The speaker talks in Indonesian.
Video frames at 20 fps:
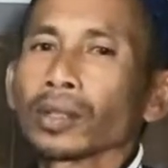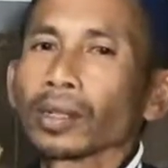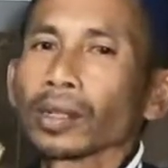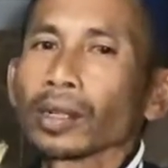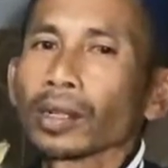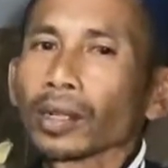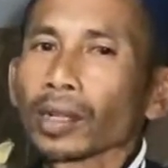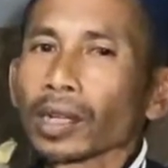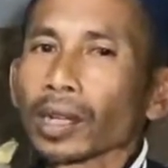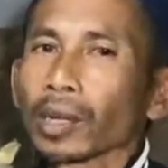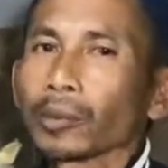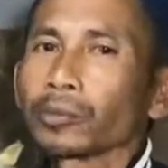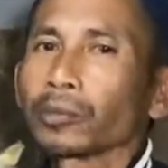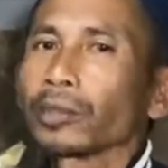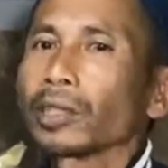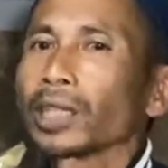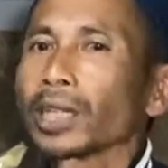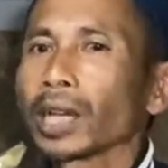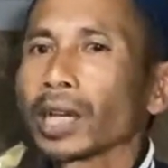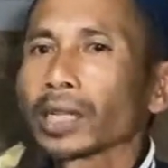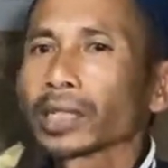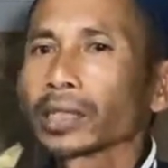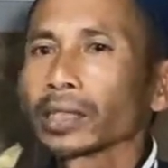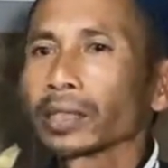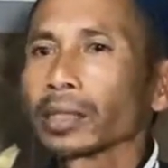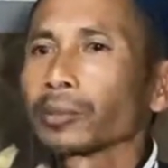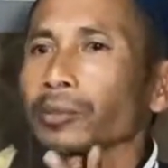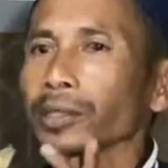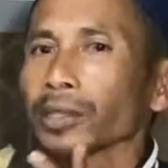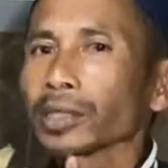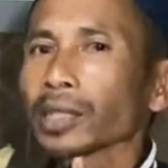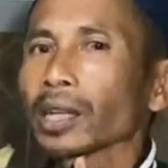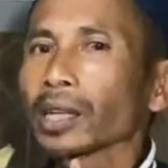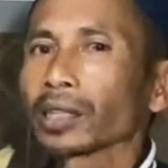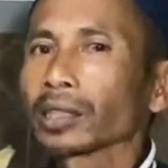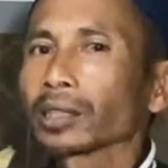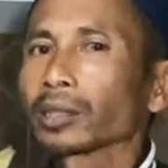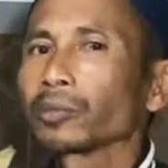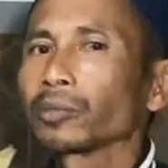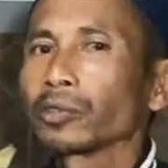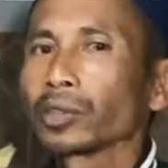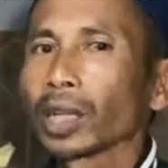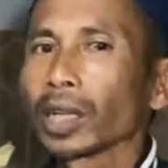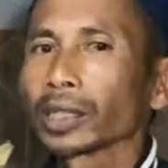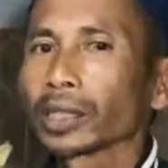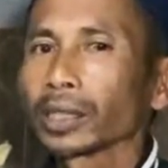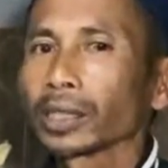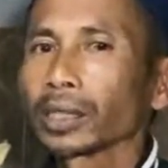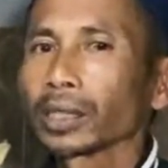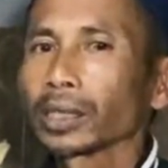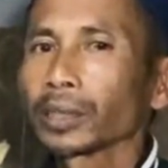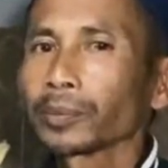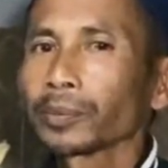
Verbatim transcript: Alhamdulillah kita bisa ketemu lagi